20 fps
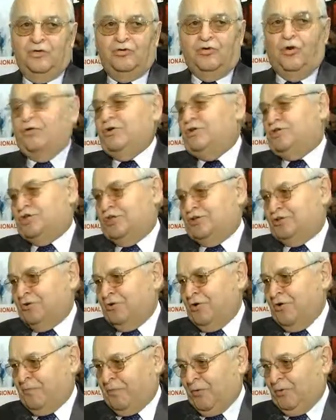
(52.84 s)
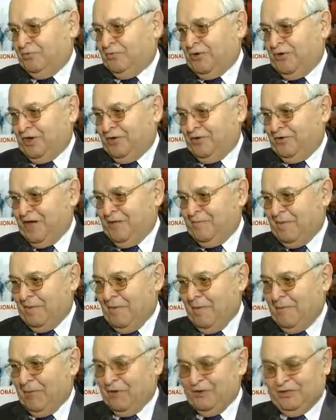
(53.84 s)
12 sono i punti che noi
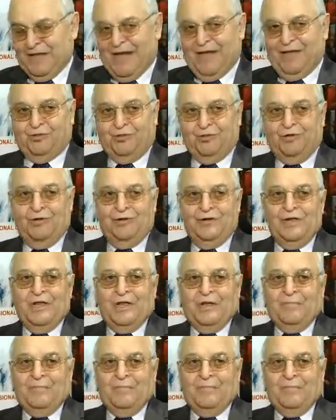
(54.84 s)
abbiamo portato,